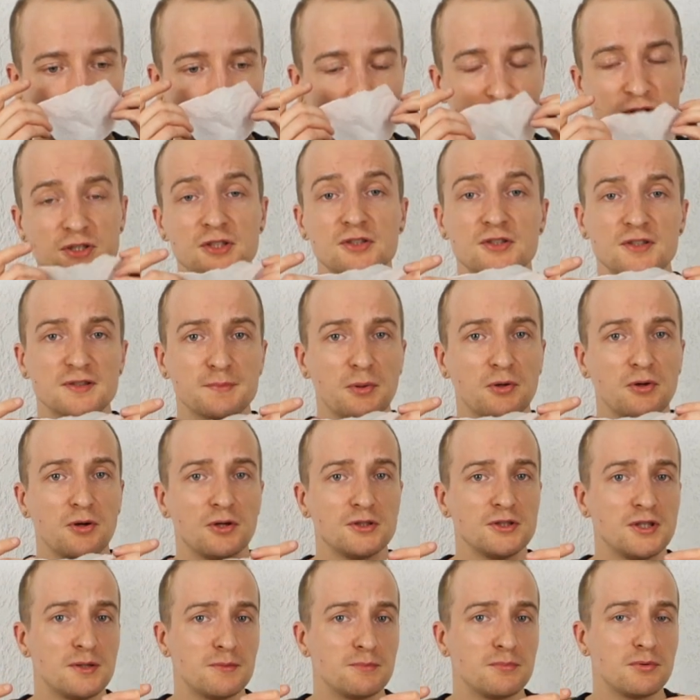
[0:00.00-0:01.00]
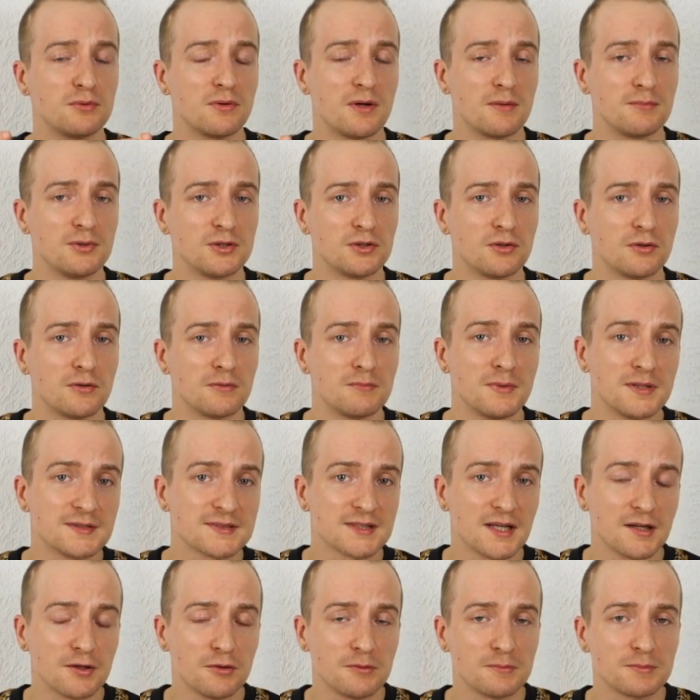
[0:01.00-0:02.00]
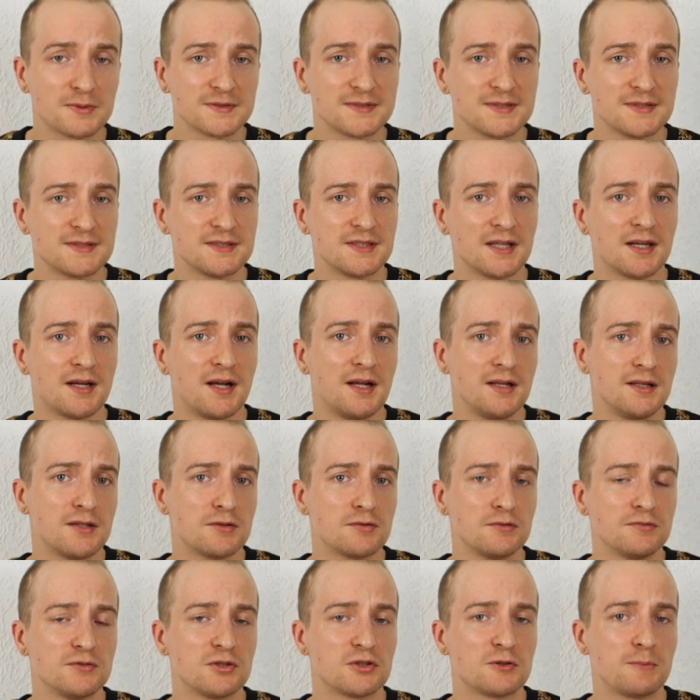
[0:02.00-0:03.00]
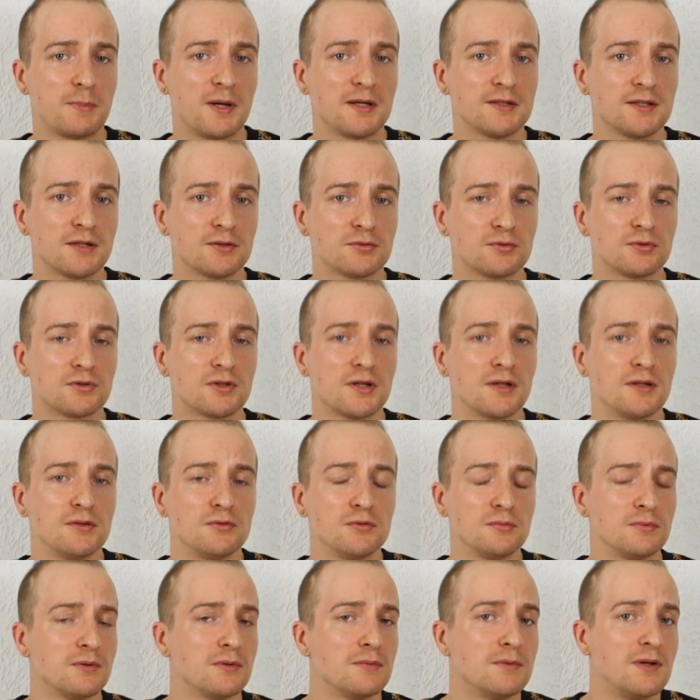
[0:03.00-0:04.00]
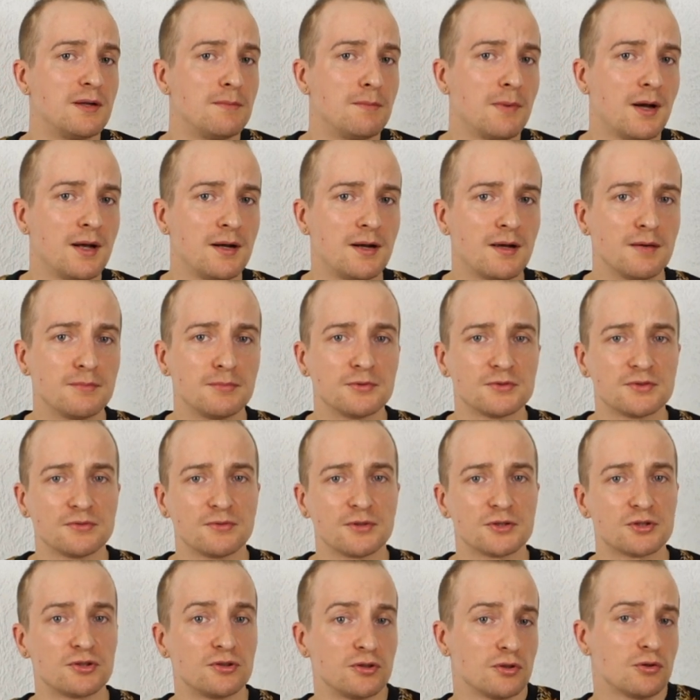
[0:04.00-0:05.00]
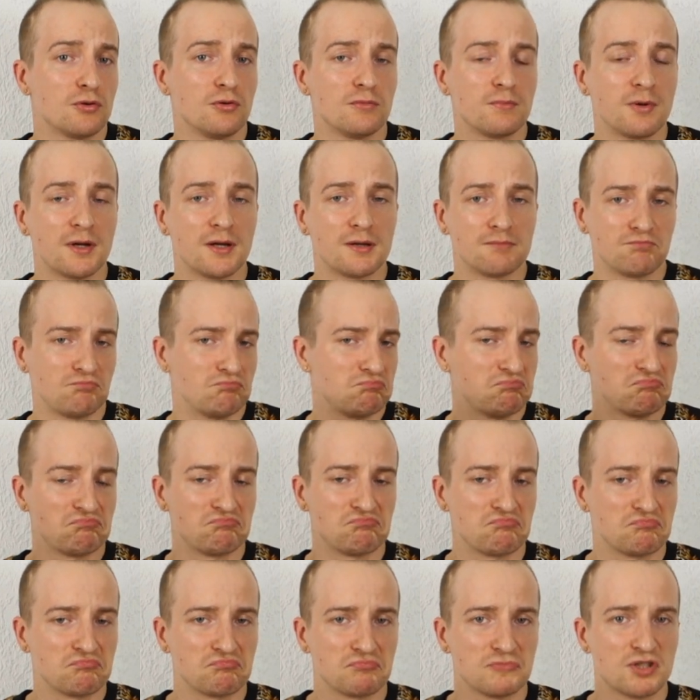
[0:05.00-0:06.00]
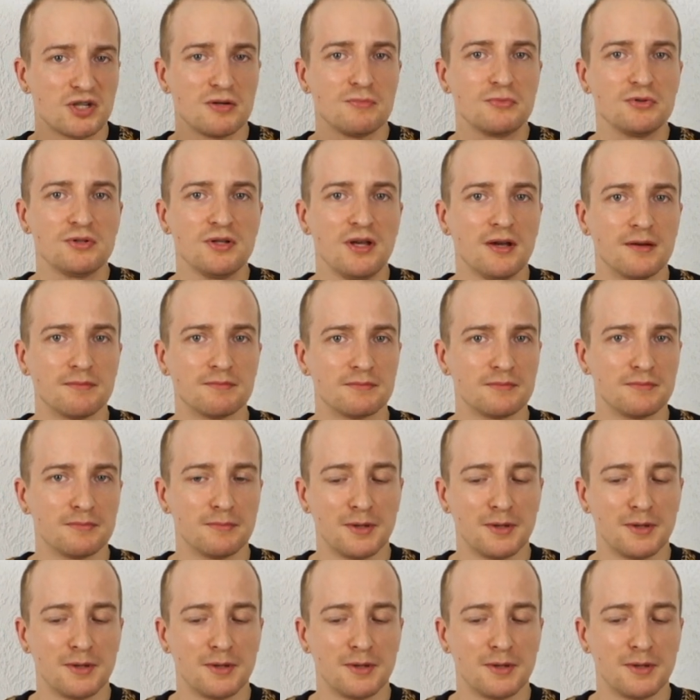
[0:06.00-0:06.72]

Myślę, że spokojnie byłaby to męska kompozycja, ale również panie, które lubią Lemala bądź właśnie Kubę. Czemu nie?